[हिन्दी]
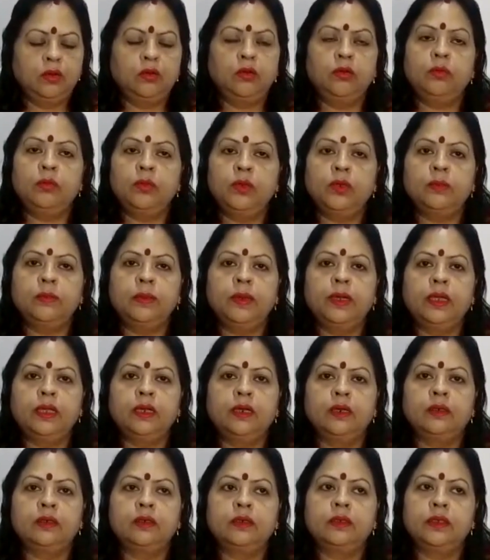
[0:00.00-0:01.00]
उम्र
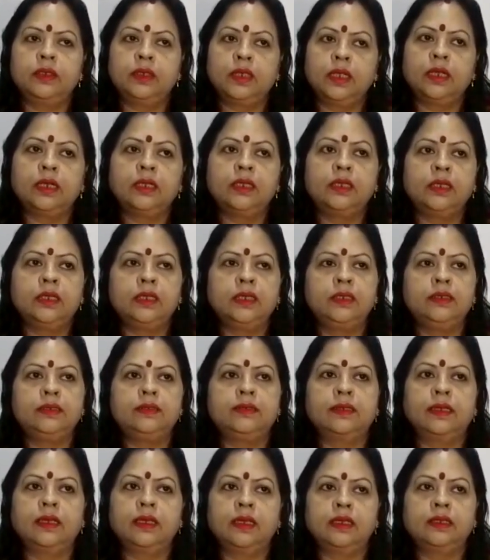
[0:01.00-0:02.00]
भर दर्द ही
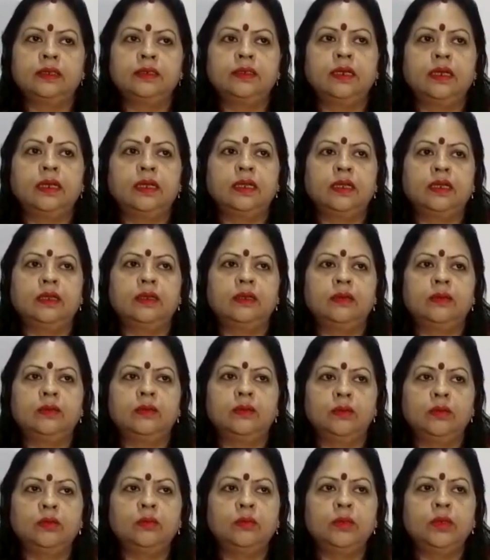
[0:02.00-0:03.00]
सहेजा है
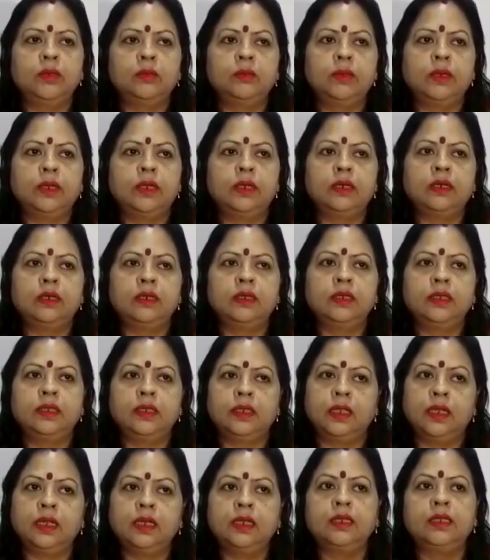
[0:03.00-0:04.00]
उम्र भर
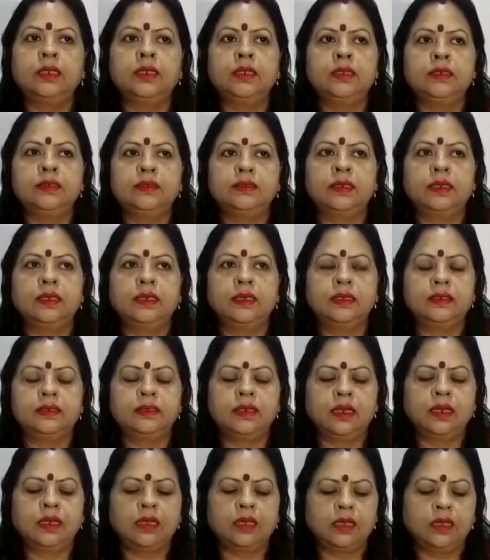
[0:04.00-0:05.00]
दर्द ही
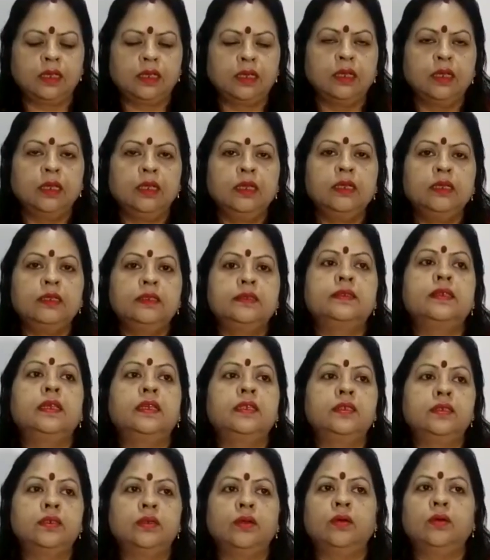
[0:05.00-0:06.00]
सहेजा है
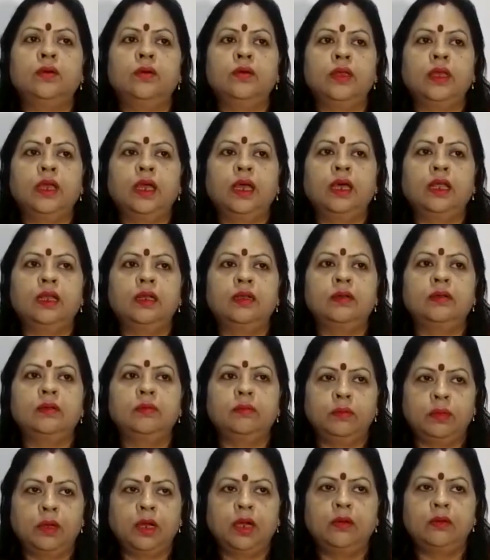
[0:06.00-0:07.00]
सच कहो यार
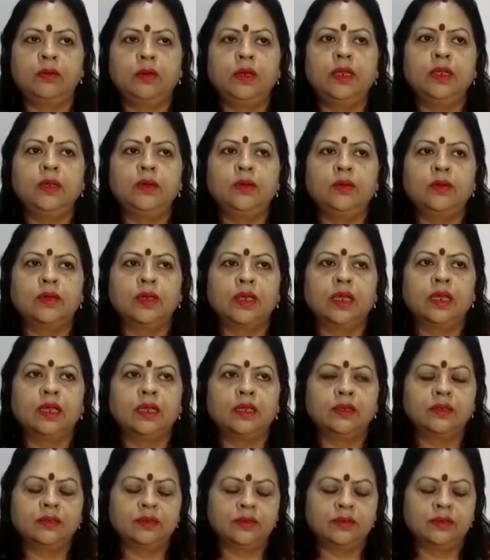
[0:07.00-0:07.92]
बावले हो क्या